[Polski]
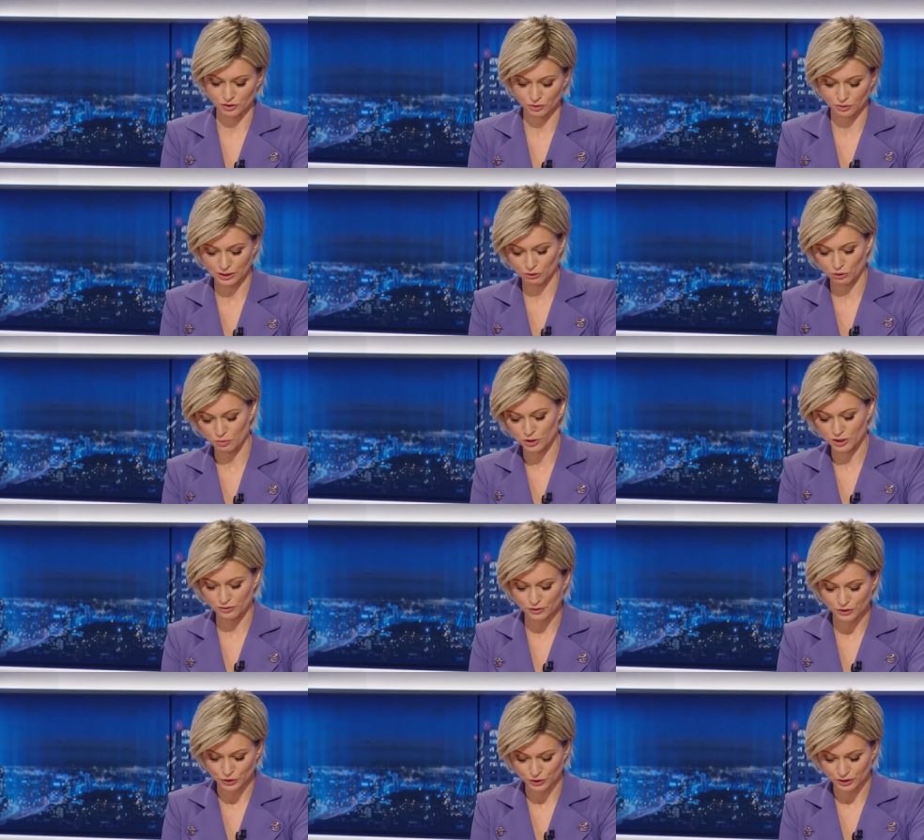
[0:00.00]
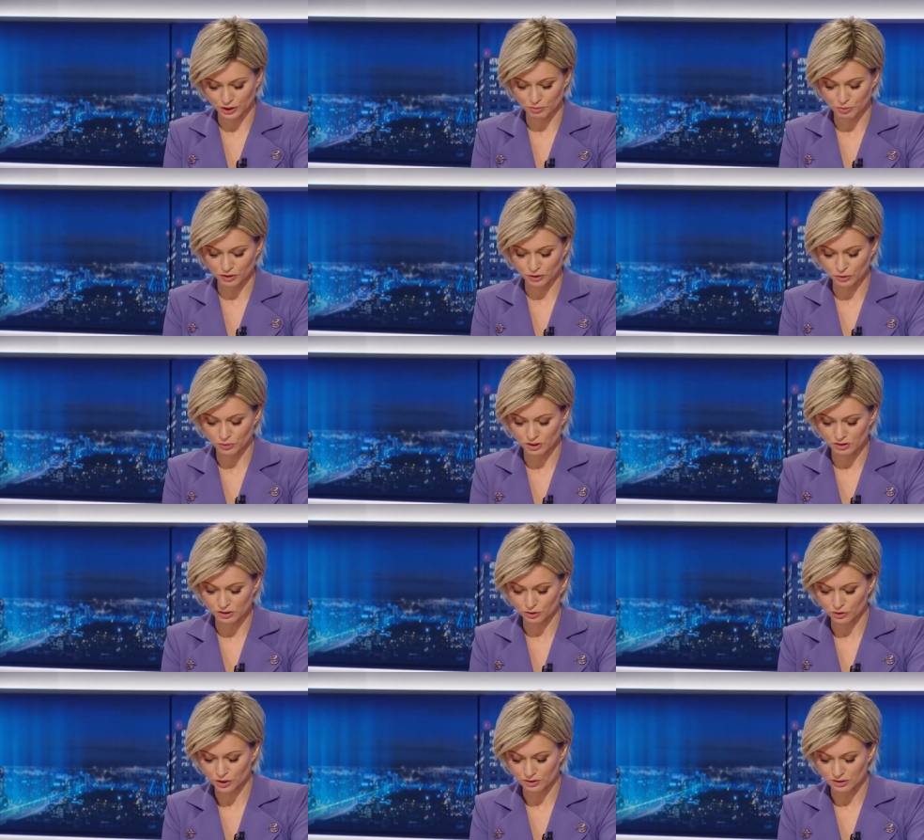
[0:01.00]
y, udało mi się wyczytać, przewiduje
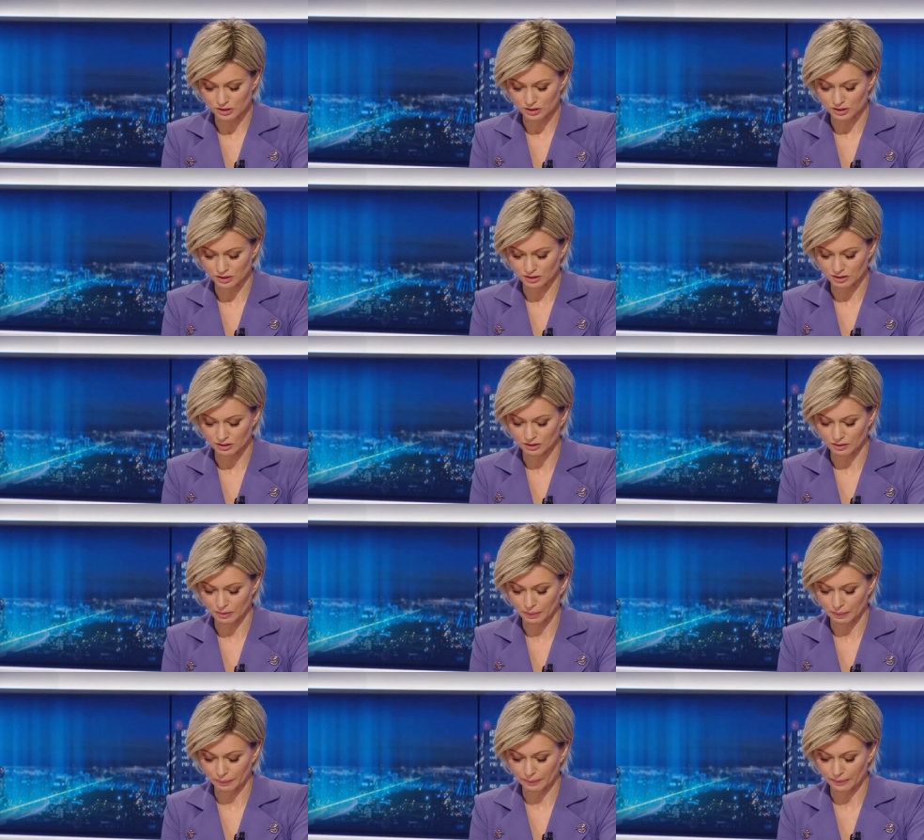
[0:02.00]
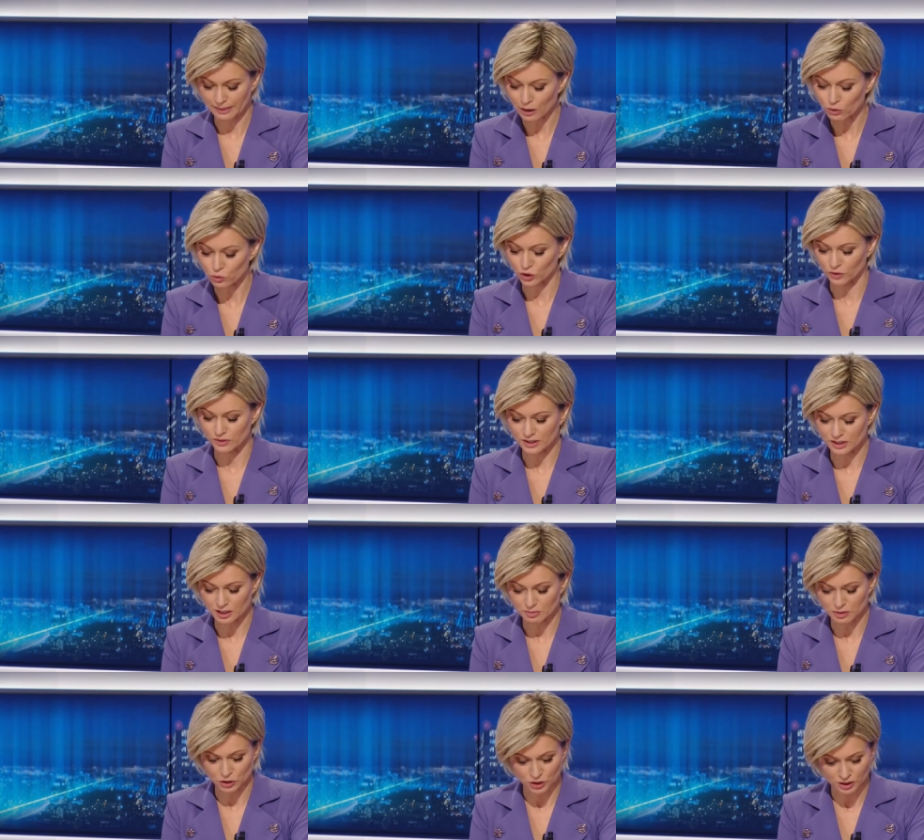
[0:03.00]
100 tysięcy y, na
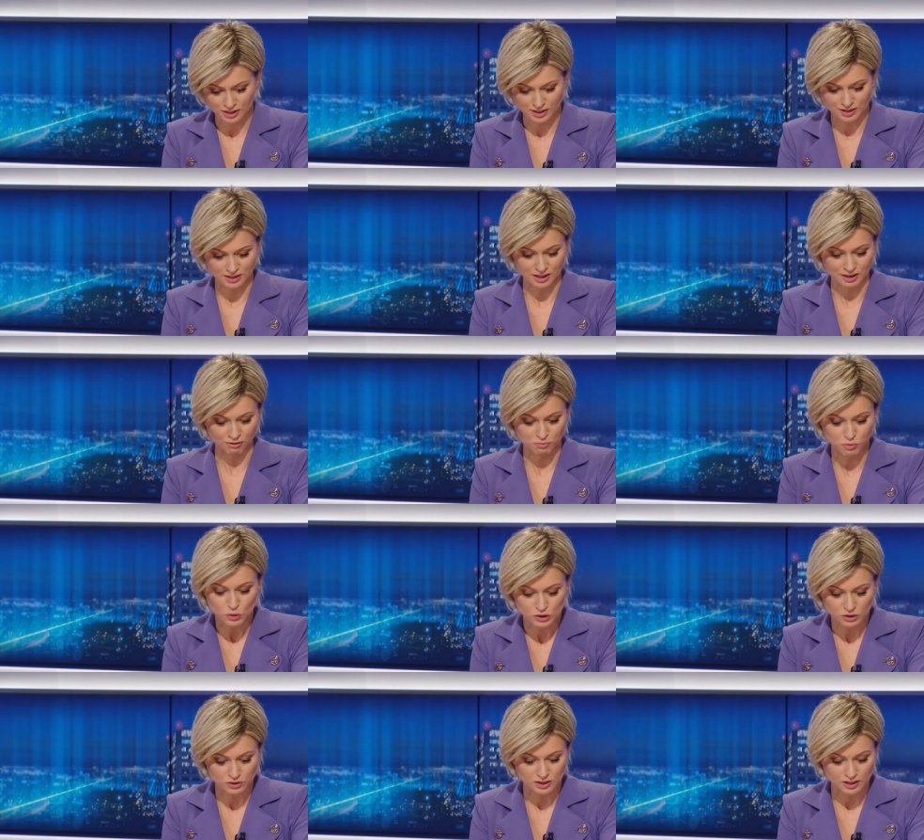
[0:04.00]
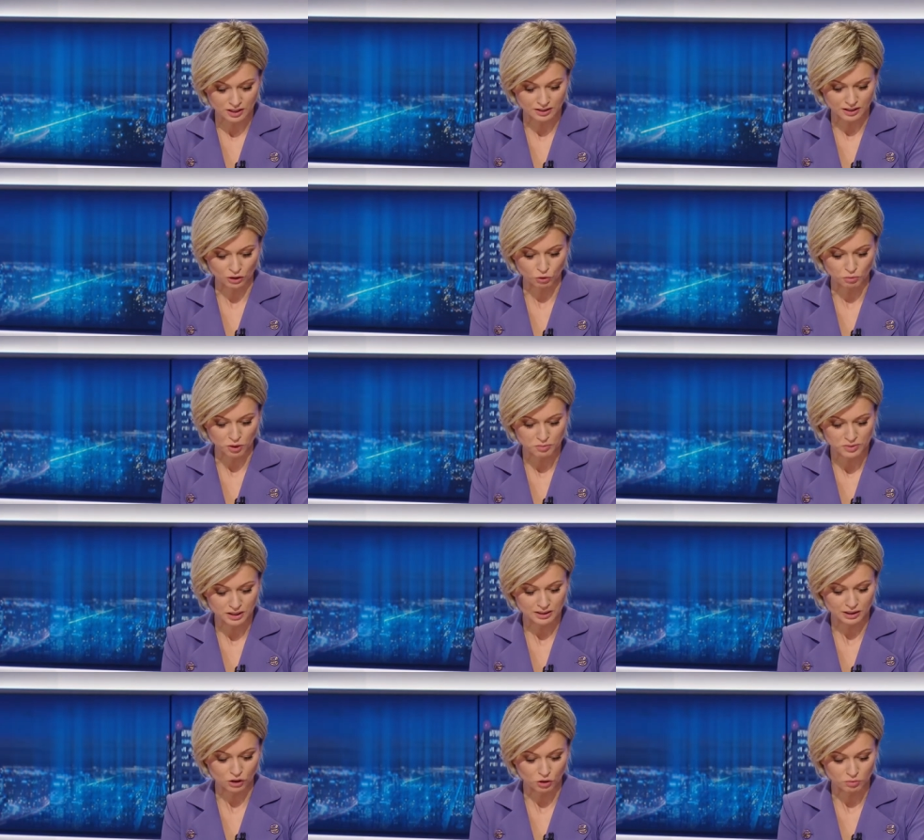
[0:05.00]
urządzenie mieszkania w pustostanach lub
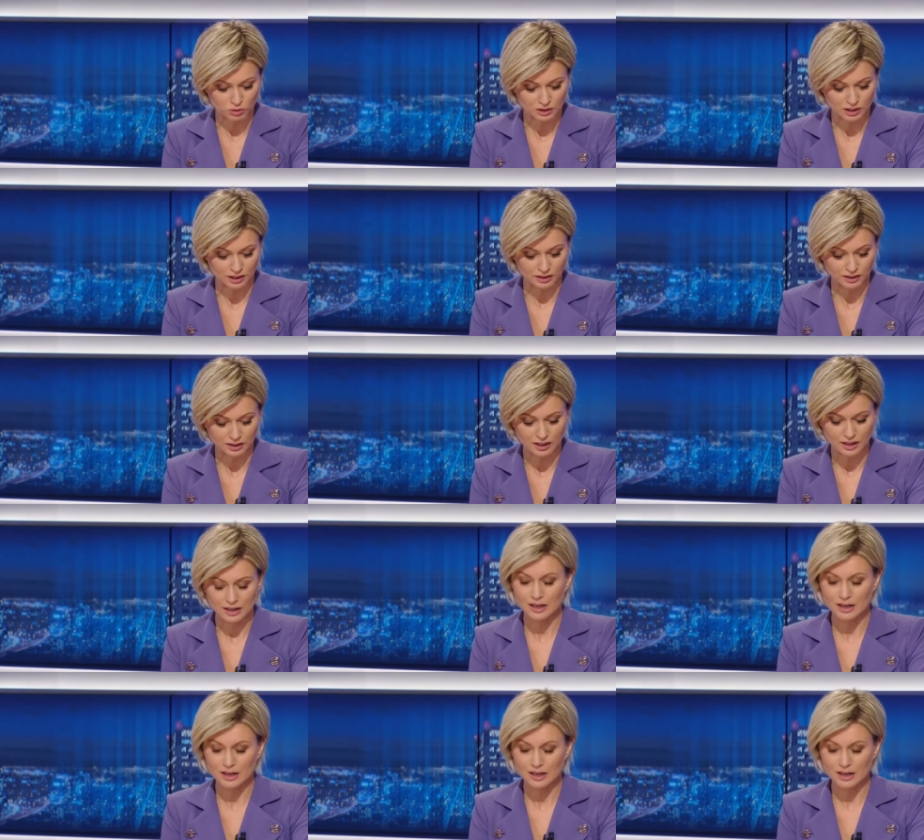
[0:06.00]
obiektach komunalnych.